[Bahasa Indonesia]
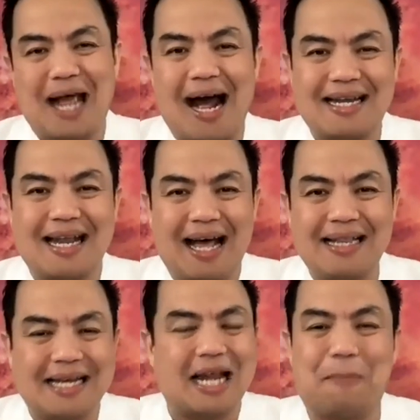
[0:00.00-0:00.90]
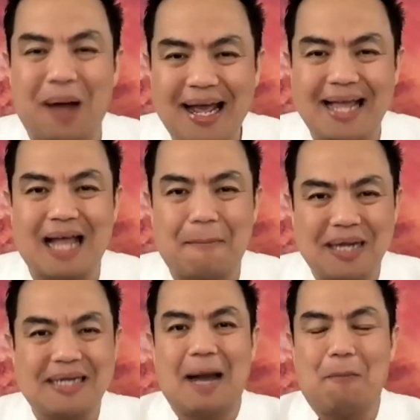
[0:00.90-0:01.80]
keadaan tidak baik,
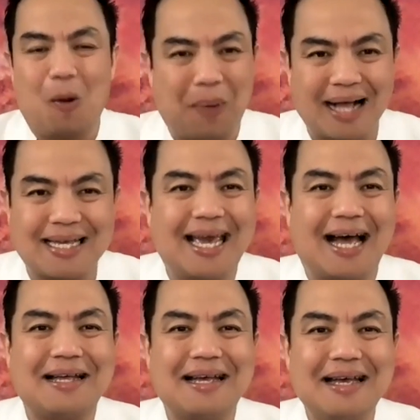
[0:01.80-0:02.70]
tapi dia mau bahagia.